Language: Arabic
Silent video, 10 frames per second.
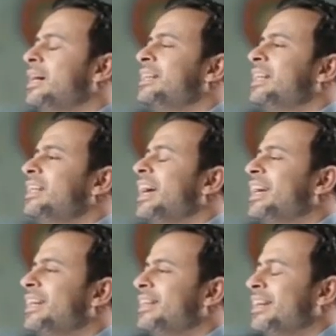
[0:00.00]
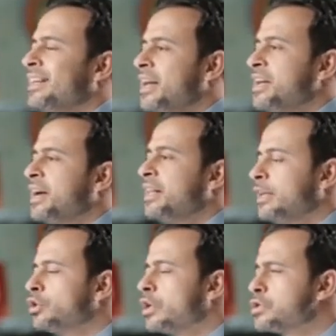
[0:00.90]
انت داخل الجنه
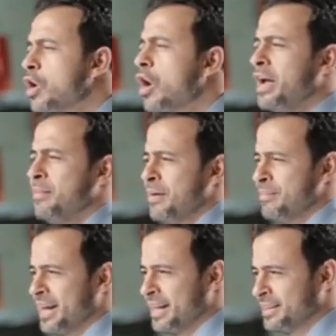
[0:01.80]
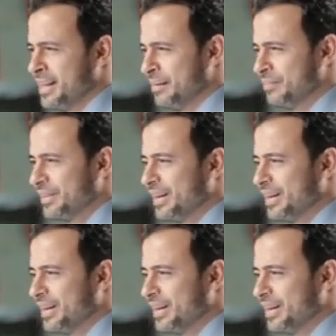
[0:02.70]
كده انت صاحب المكان ده